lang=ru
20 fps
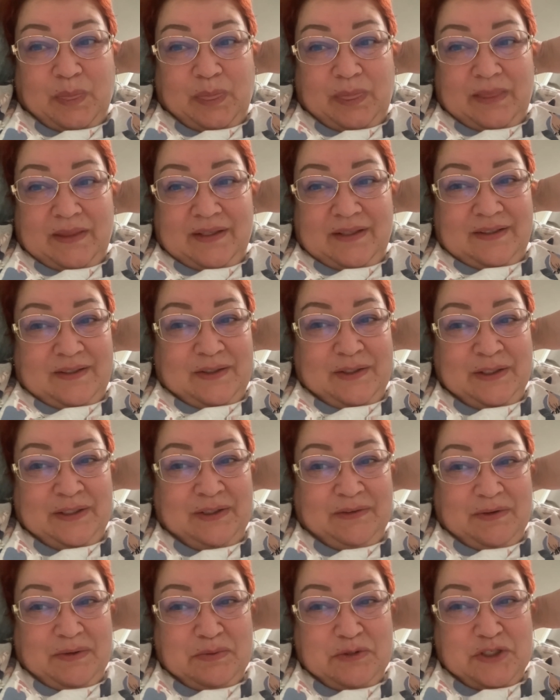
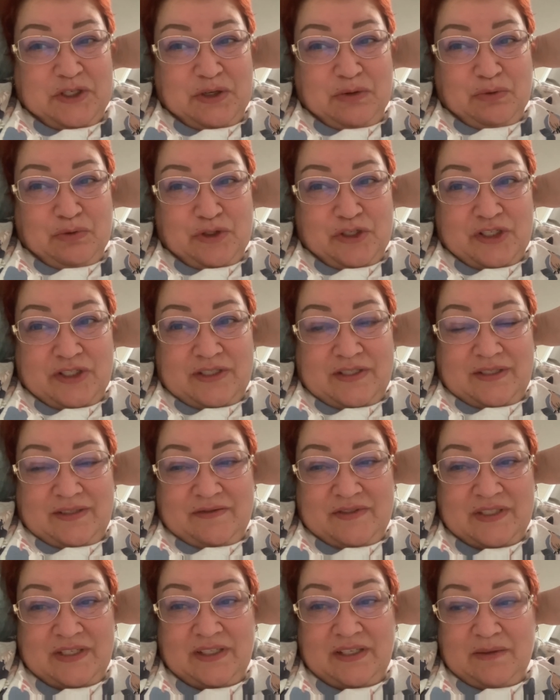Это вообще ужас.
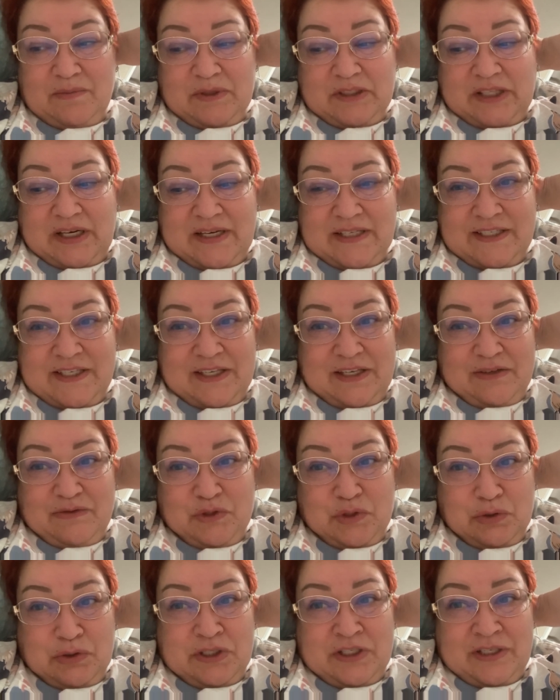Все на матраснике
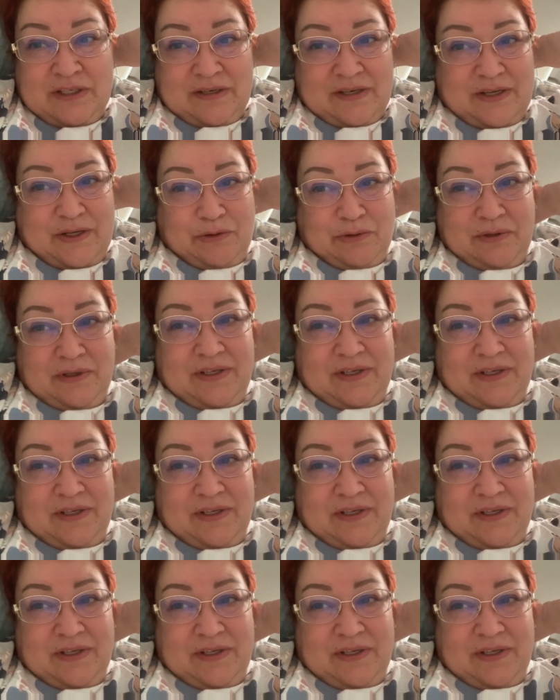все стираю.